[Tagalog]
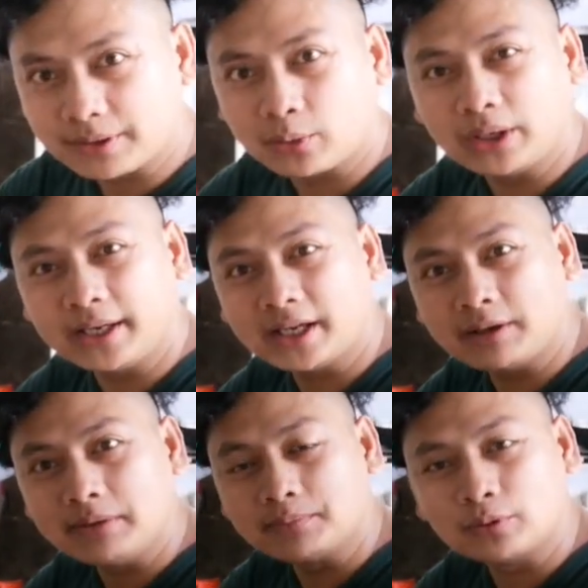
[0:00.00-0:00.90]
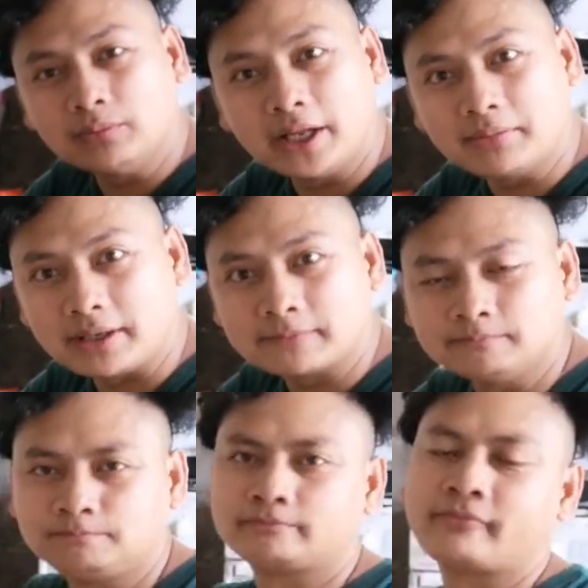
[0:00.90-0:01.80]
Para wala na kaming problema
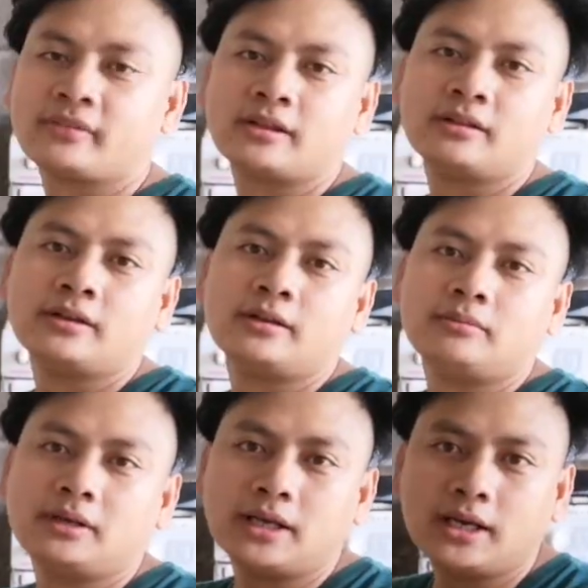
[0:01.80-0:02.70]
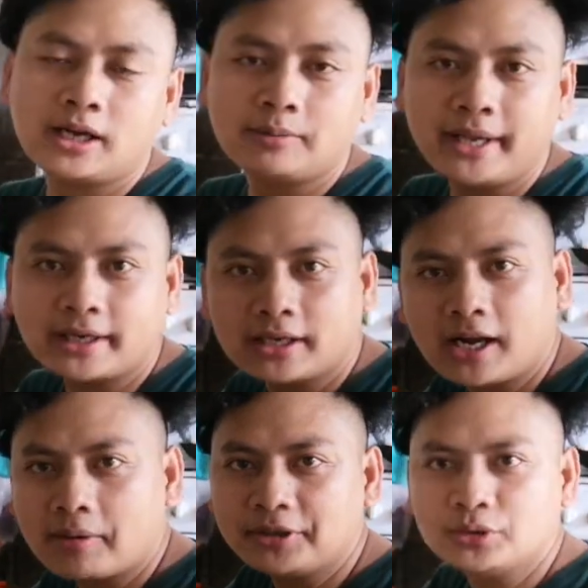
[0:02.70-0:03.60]

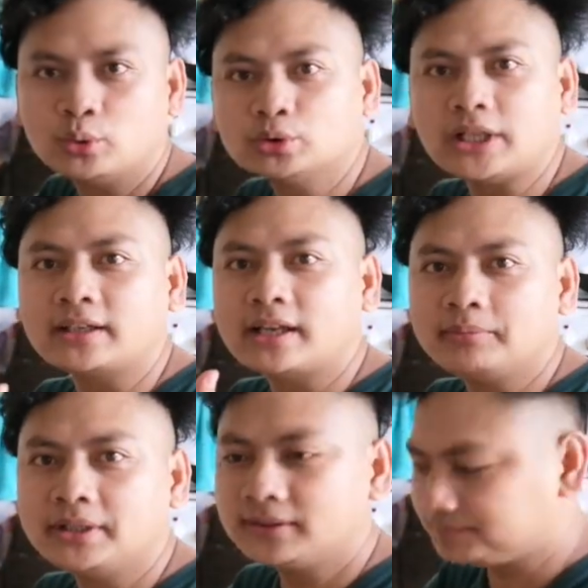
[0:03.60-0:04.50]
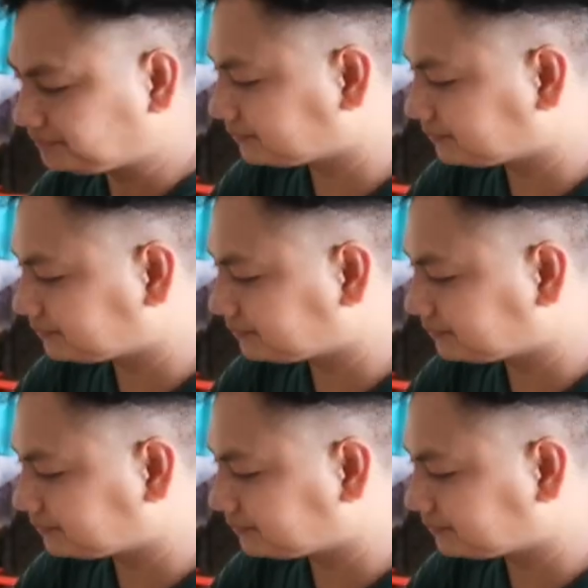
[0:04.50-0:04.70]
mabayaran na namin yung utang namin.